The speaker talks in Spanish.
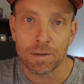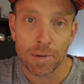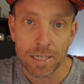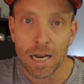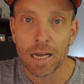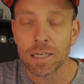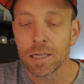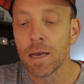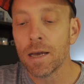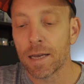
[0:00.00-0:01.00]
más
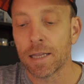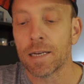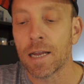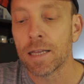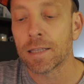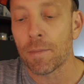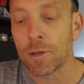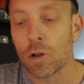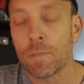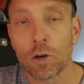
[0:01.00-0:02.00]
largas que tenían
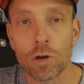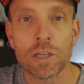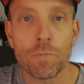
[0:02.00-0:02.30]
entrenamiento el miércoles